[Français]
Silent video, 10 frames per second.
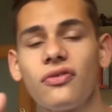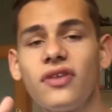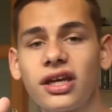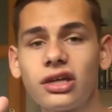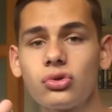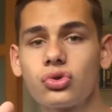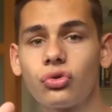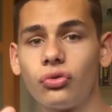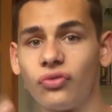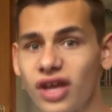faire quelque
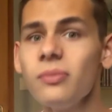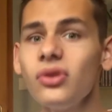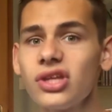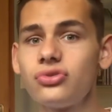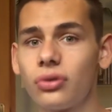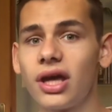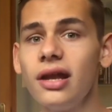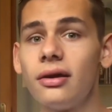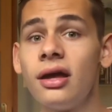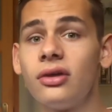chose de vraiment
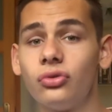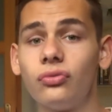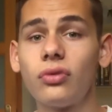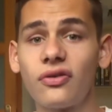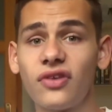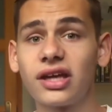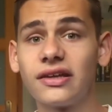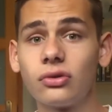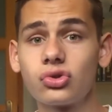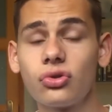naturel, de vouloir faire
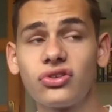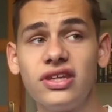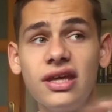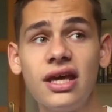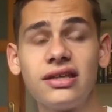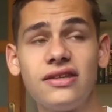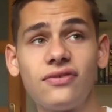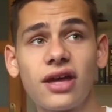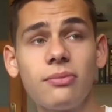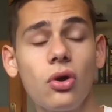quelque chose qui,
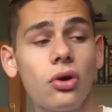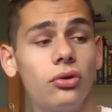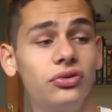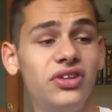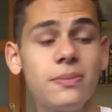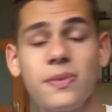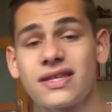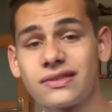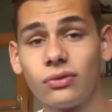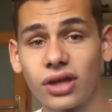vraiment euh,
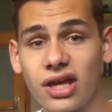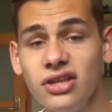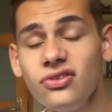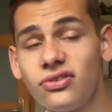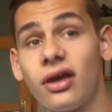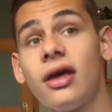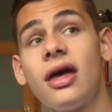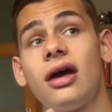dépasse le réaliste.